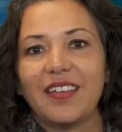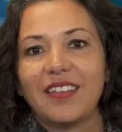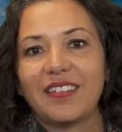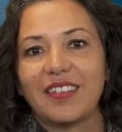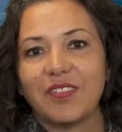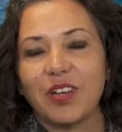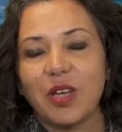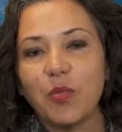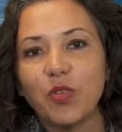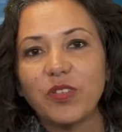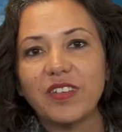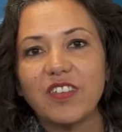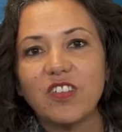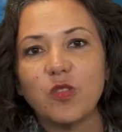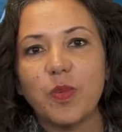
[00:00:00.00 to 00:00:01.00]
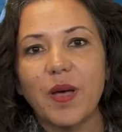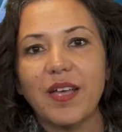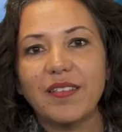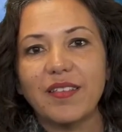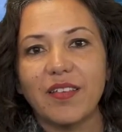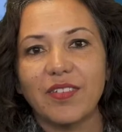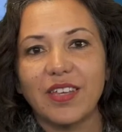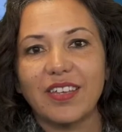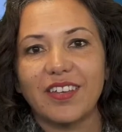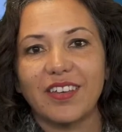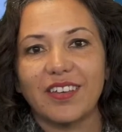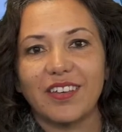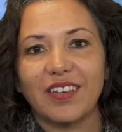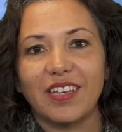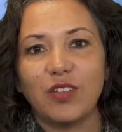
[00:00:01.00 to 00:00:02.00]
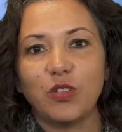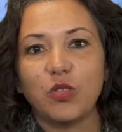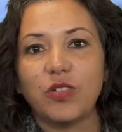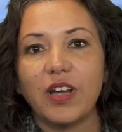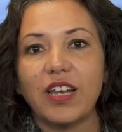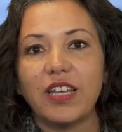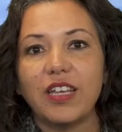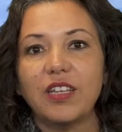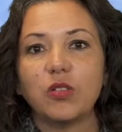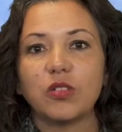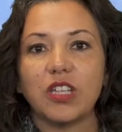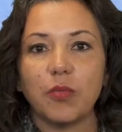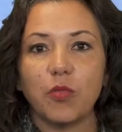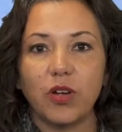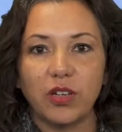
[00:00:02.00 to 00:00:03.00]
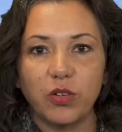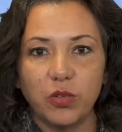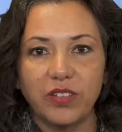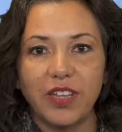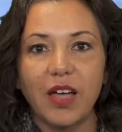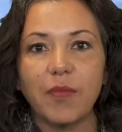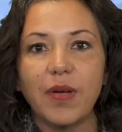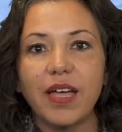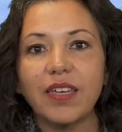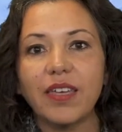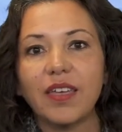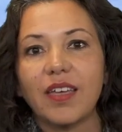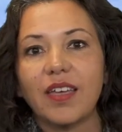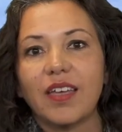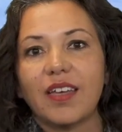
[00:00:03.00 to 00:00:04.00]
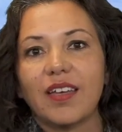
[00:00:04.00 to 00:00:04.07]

C'est vraiment ce qui se passe avec euh, InnoValet, notamment avec le tarmac.